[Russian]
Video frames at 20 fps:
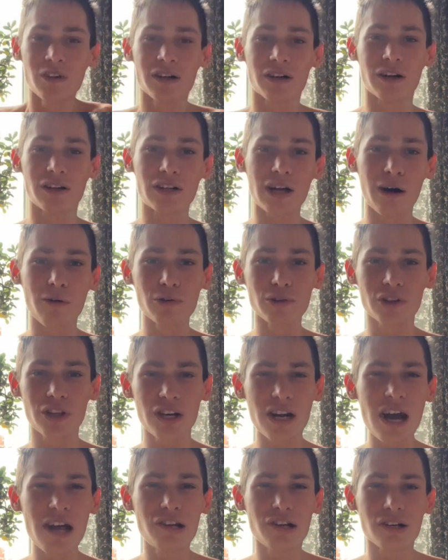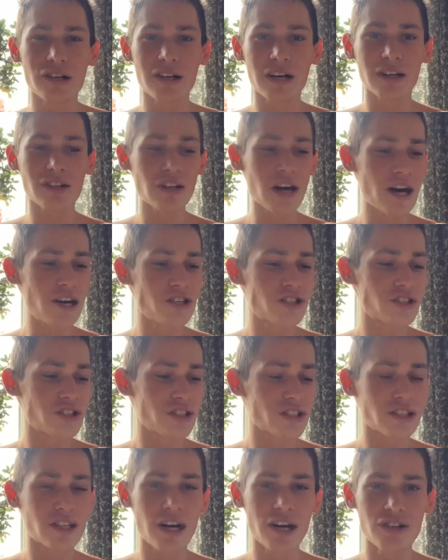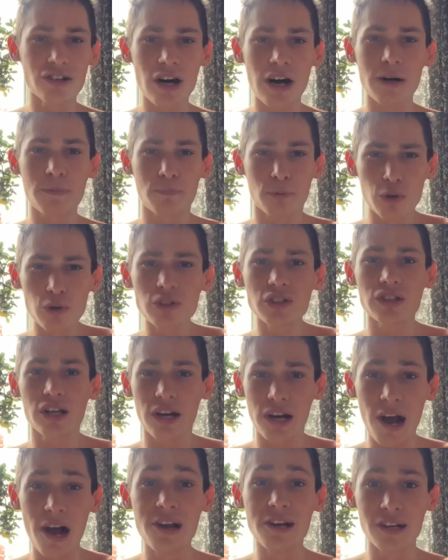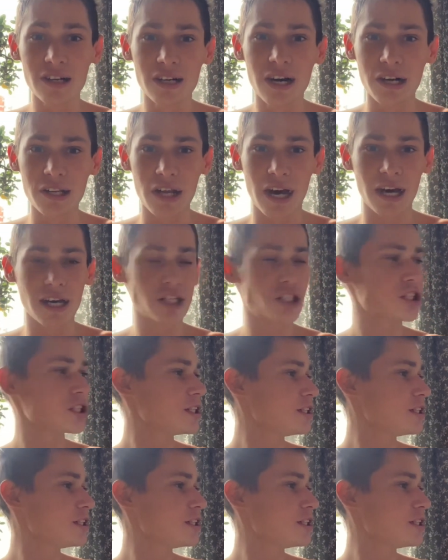когда вот реально катаешься на коньках, просто реально гоняешь.